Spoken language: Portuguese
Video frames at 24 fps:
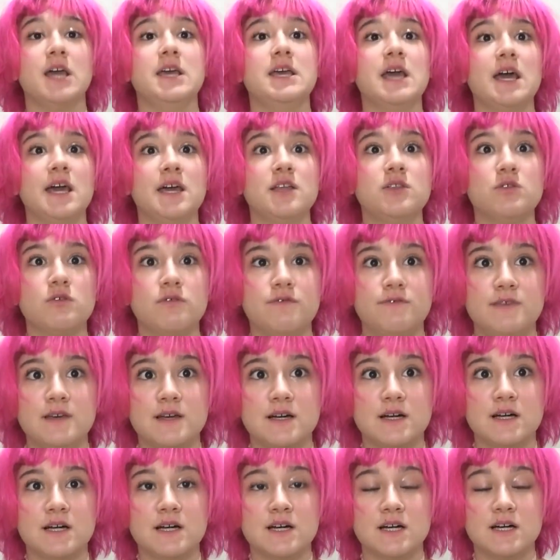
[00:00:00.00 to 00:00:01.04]
E aí tu
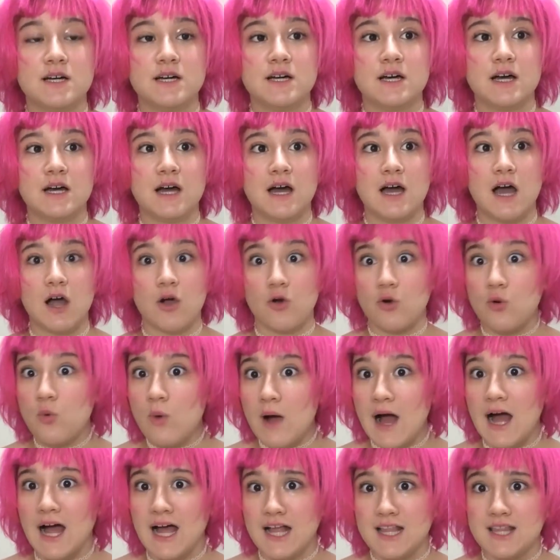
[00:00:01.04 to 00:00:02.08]
fica
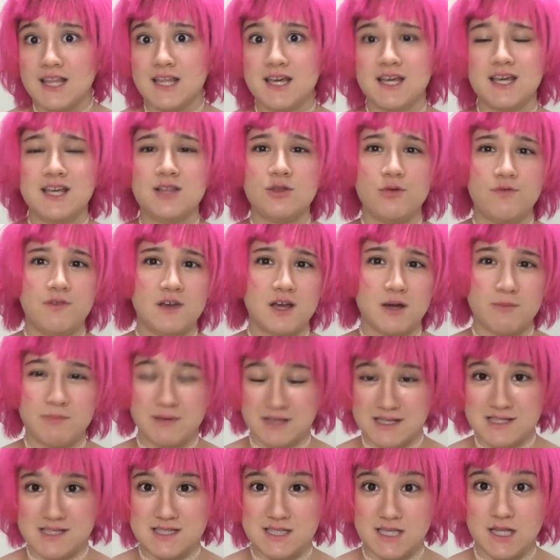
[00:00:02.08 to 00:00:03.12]
acuada e tu fica
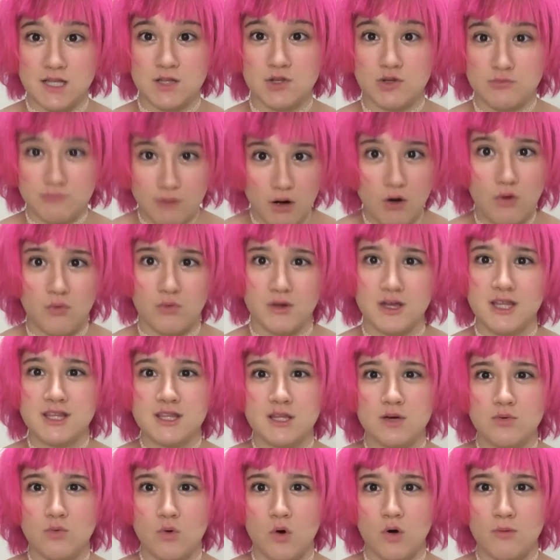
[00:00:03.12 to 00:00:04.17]
pensando, bom,
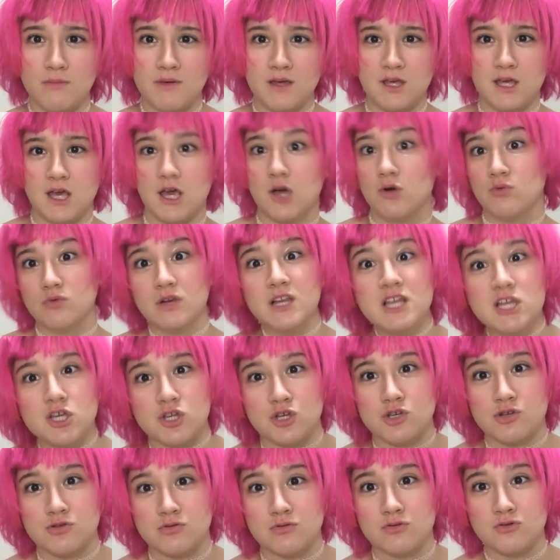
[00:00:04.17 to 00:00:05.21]
então homem é um
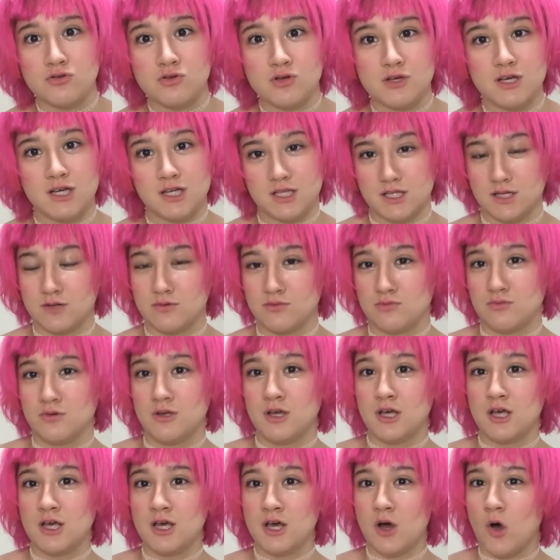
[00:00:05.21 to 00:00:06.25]
lixo, então
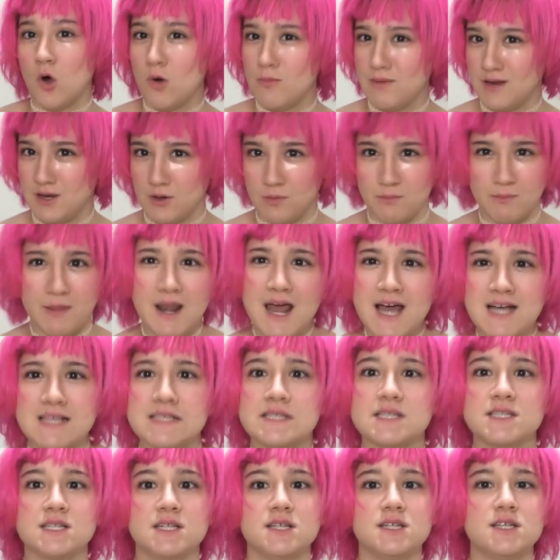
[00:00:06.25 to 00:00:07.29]
homem não
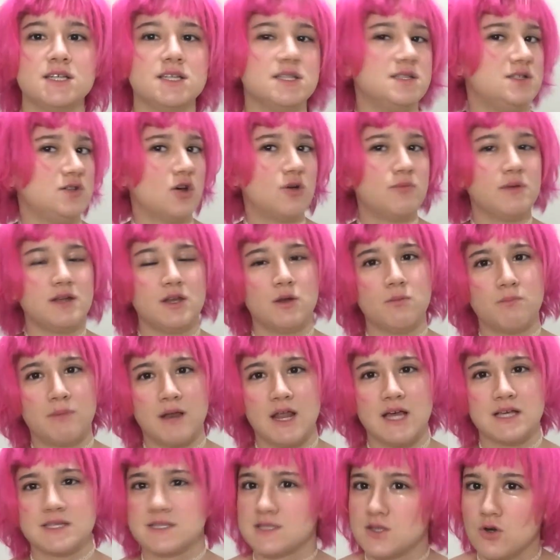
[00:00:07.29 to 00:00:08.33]
presta, e se homem não
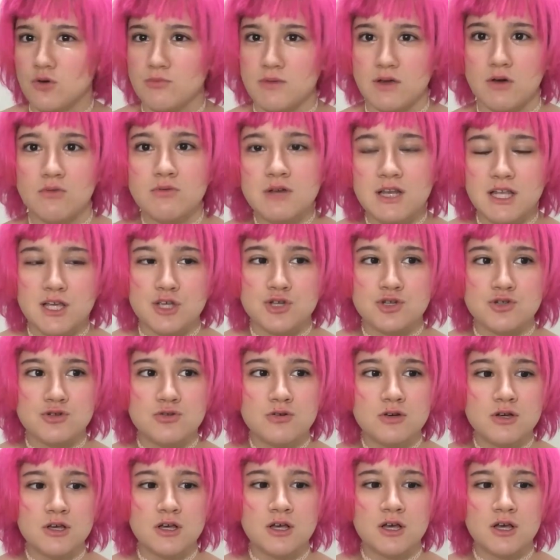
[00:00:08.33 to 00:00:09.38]
presta e homem é um
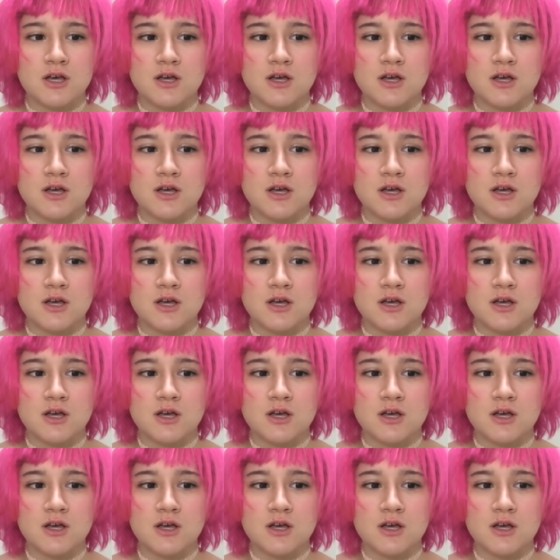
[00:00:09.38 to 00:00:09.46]
lixo,